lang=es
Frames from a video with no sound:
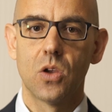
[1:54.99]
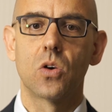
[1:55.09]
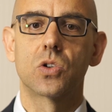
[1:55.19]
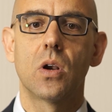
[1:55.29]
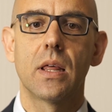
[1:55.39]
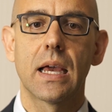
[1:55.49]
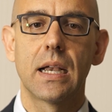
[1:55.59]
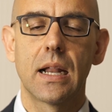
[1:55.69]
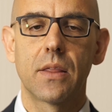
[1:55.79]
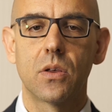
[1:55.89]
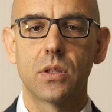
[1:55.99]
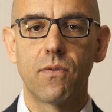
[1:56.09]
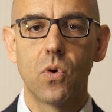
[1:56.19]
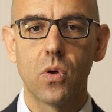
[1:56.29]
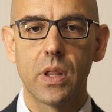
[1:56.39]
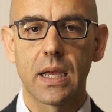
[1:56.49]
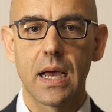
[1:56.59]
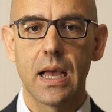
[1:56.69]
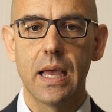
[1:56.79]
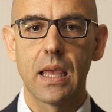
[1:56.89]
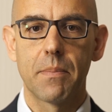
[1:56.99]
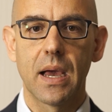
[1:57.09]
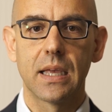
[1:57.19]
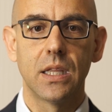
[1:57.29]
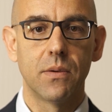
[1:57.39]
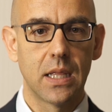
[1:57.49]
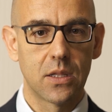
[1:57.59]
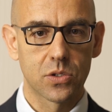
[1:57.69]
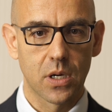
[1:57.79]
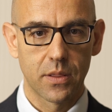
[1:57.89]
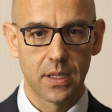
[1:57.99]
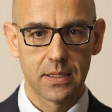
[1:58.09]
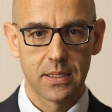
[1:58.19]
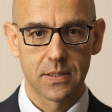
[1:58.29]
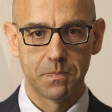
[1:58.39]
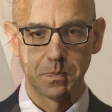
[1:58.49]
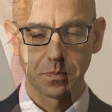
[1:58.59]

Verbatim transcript: con sólida generación de flujo de caja y que paguen dividendos crecientes.